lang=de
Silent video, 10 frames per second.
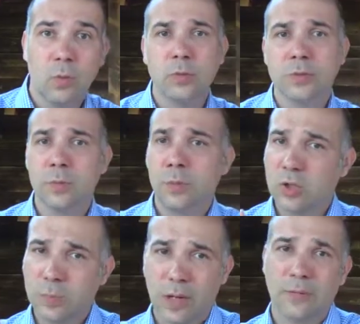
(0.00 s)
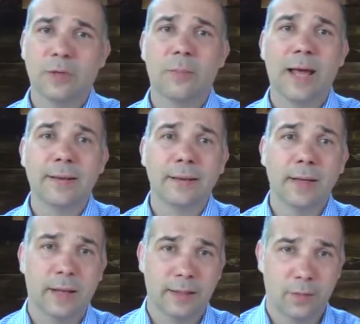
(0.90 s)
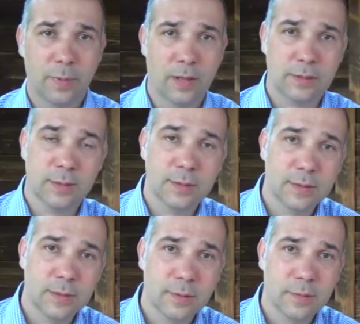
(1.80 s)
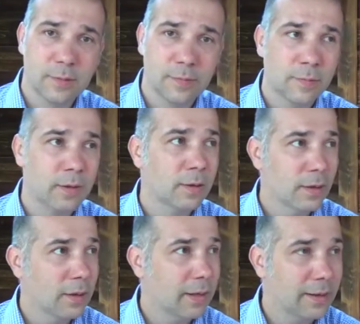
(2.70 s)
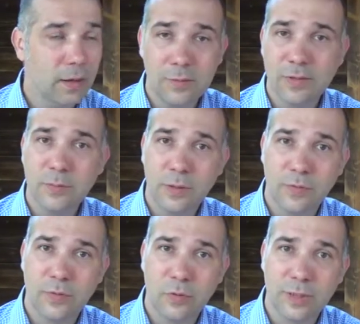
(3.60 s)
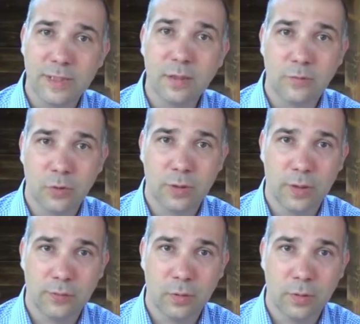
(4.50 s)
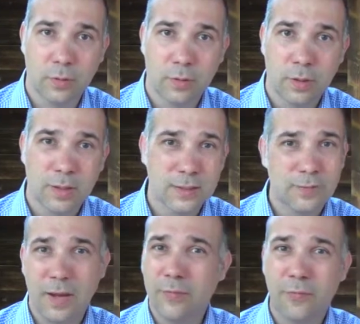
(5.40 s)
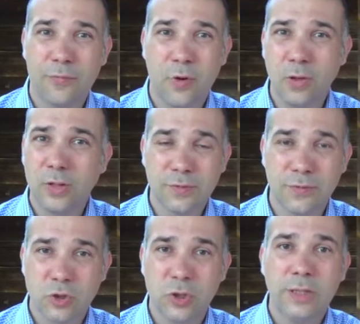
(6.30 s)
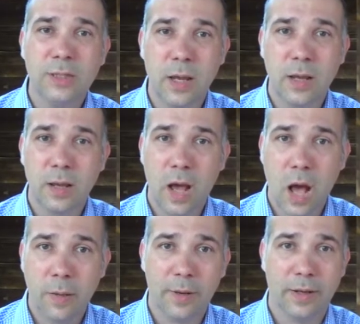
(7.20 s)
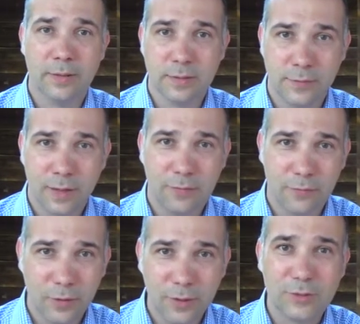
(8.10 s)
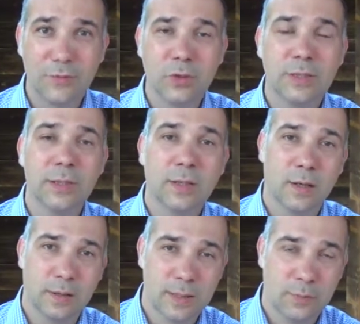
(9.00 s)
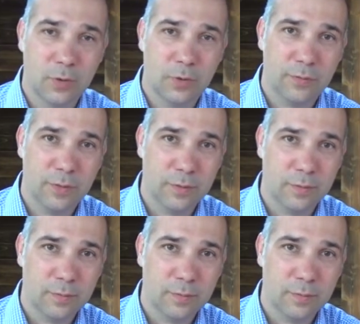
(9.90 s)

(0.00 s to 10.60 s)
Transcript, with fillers: oder zum Beispiel auf dem Land in eigener Praxis. Egal, was man favorisieren würde davon. Zwei völlig verschiedene Arbeiten, zwei völlig verschiedene Tagesabläufe.